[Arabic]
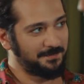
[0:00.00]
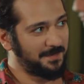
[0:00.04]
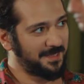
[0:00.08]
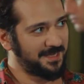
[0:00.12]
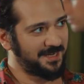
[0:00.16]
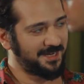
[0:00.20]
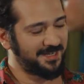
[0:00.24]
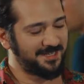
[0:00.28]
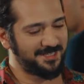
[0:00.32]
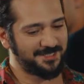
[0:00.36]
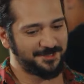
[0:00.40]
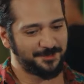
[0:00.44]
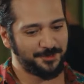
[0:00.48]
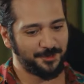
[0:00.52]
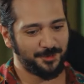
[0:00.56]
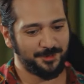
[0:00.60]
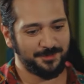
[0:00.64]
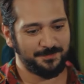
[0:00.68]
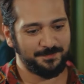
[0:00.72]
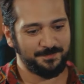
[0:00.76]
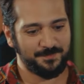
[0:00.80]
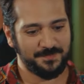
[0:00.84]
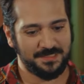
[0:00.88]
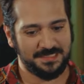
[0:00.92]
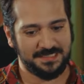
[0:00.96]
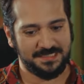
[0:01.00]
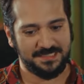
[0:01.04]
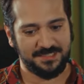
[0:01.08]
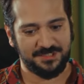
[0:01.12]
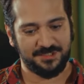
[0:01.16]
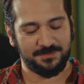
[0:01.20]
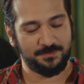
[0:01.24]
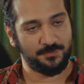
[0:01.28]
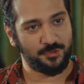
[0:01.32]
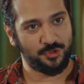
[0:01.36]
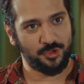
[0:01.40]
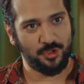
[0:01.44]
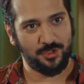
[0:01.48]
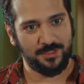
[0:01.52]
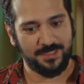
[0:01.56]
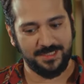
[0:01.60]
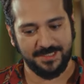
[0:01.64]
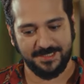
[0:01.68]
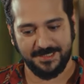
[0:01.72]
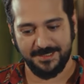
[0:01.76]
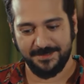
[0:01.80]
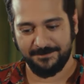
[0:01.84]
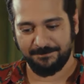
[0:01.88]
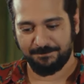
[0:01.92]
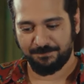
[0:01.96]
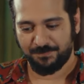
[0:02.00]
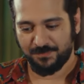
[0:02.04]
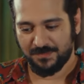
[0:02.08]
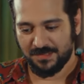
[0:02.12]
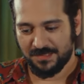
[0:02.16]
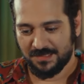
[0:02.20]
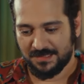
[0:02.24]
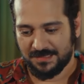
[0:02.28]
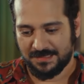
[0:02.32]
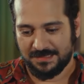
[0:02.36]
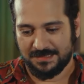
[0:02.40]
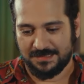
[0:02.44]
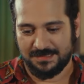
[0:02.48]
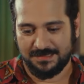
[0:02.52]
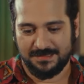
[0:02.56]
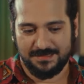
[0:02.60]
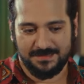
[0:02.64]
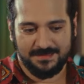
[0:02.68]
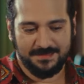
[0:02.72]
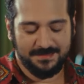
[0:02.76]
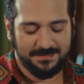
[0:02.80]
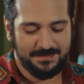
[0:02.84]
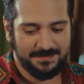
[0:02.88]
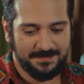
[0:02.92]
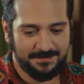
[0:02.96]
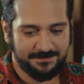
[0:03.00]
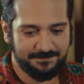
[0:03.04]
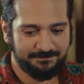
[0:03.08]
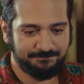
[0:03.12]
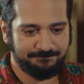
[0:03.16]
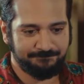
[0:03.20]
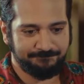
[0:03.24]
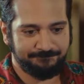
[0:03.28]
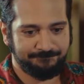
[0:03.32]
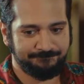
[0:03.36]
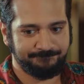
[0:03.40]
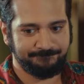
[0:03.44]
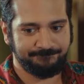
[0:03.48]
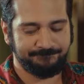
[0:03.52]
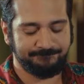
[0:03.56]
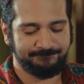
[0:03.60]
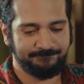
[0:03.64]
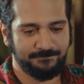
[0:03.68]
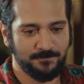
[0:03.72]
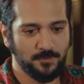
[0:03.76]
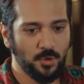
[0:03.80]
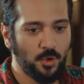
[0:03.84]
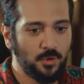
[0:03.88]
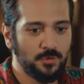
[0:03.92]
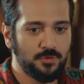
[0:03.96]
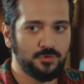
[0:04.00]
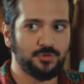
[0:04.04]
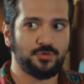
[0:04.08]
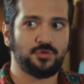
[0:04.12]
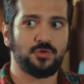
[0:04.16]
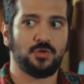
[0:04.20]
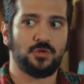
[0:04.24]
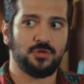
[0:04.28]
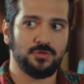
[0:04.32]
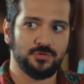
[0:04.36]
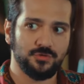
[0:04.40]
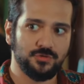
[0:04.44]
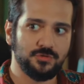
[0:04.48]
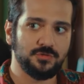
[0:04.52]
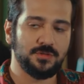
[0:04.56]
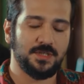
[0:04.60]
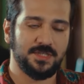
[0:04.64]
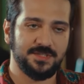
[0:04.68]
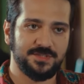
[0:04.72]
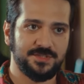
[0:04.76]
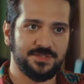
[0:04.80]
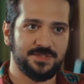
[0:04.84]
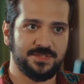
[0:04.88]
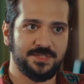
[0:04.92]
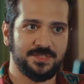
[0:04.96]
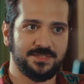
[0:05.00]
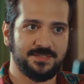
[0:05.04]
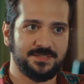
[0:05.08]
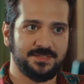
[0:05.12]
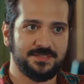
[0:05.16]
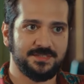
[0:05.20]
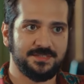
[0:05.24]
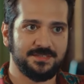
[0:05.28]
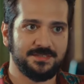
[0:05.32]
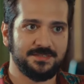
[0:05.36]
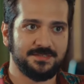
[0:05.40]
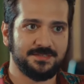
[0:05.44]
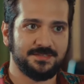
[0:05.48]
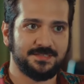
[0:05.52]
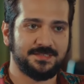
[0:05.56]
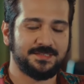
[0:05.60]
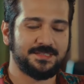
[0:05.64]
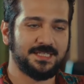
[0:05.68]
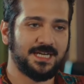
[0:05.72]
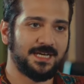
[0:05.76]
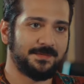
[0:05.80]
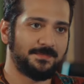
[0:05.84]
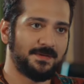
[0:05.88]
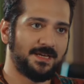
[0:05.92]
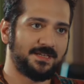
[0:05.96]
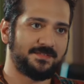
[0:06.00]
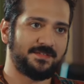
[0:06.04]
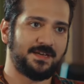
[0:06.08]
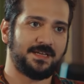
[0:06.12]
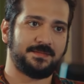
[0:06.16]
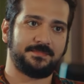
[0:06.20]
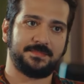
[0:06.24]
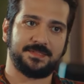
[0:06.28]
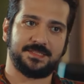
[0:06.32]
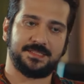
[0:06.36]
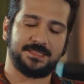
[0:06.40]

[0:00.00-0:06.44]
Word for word: انا رح حل الموضوع رح لكم شو الترتيب آه... لو شو ما كان صاير معها كان ما لازم